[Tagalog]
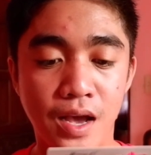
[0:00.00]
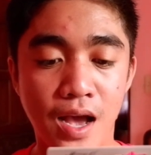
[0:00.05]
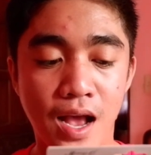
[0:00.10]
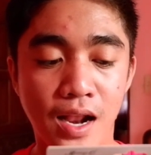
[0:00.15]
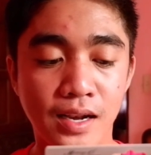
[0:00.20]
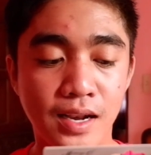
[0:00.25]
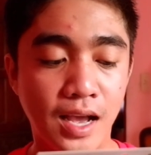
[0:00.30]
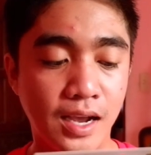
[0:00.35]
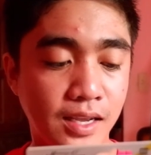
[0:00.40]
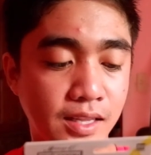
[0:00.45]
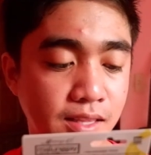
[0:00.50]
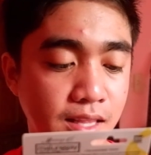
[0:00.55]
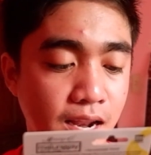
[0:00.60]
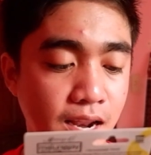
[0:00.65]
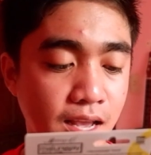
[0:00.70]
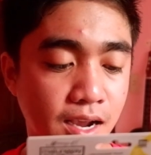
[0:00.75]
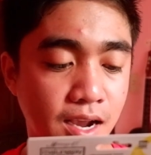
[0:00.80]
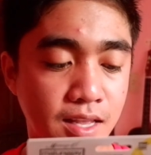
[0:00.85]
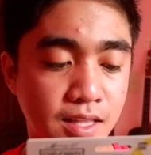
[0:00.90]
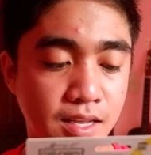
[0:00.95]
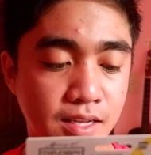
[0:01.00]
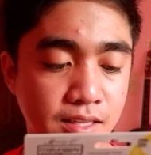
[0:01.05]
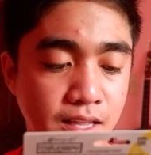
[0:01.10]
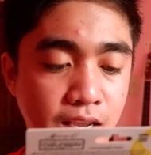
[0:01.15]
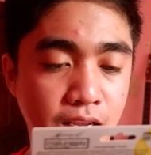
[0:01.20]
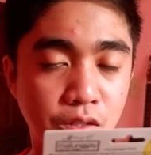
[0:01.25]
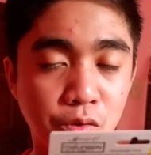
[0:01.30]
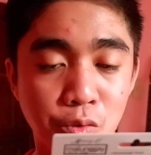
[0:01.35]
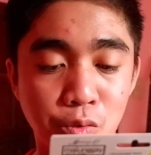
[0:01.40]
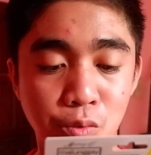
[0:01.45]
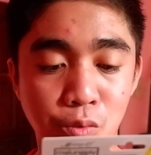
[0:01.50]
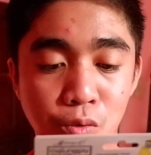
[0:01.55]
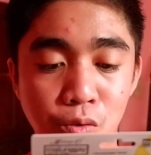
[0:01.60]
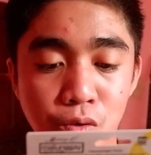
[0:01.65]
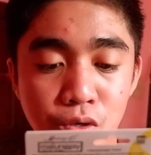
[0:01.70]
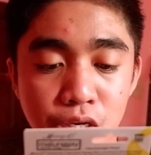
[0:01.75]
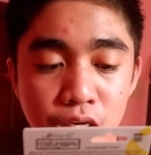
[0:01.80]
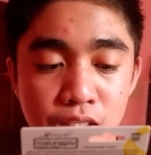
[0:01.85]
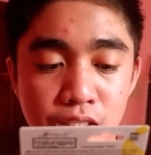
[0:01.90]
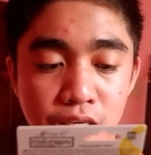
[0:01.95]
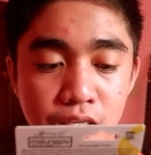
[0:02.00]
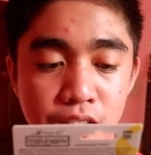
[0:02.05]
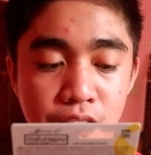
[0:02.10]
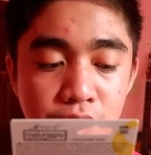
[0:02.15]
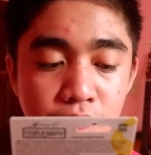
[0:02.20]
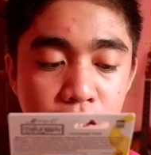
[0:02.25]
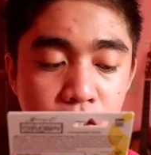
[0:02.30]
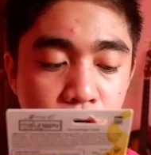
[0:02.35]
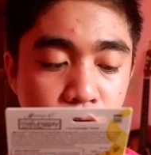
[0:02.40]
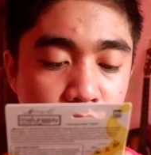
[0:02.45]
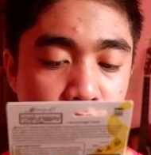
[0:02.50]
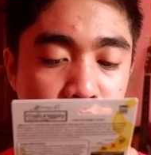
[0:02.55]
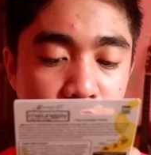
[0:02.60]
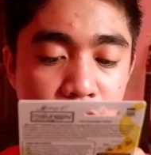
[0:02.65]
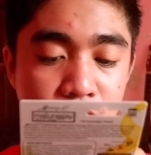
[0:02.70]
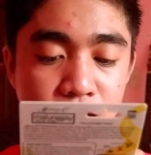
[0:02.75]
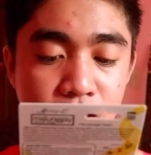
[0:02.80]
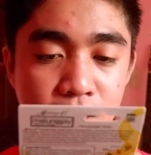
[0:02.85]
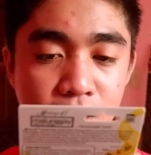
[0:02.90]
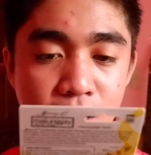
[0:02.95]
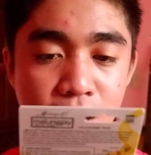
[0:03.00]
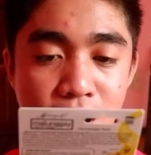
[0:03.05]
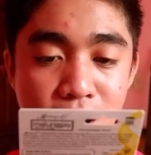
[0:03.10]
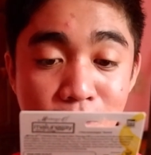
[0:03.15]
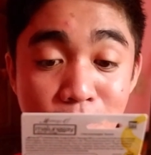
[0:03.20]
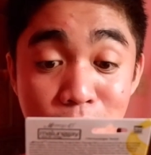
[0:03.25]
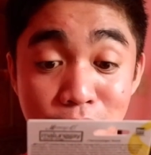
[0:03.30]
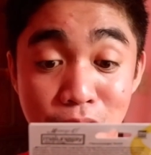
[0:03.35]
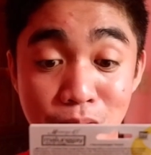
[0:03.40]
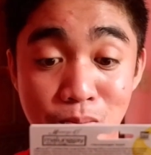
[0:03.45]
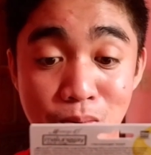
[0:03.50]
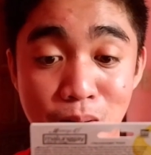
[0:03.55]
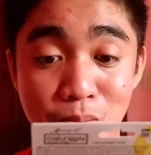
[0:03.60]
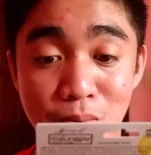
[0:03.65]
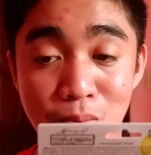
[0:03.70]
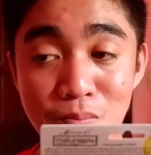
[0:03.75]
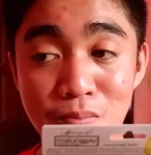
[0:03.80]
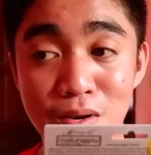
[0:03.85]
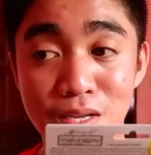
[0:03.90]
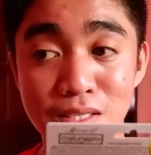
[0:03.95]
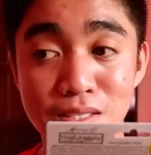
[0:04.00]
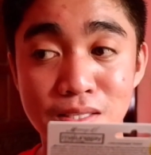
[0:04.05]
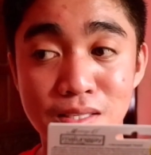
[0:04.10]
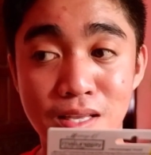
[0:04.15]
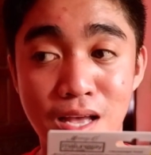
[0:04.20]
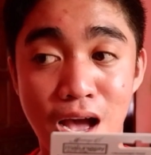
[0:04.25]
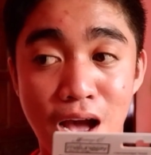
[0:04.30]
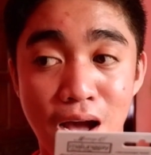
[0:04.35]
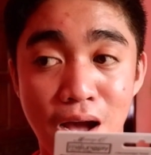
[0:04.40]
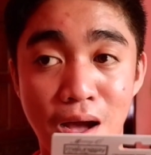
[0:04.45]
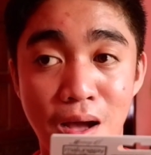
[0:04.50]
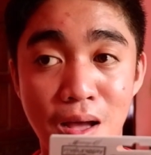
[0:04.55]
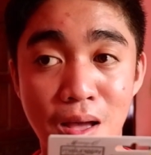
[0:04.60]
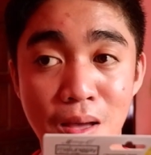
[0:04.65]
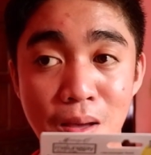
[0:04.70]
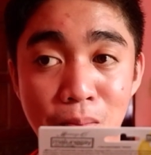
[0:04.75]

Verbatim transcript: ang laki talaga ng naitutulong niya sa skin ko kasi nga ako 'di ba mabilis uh,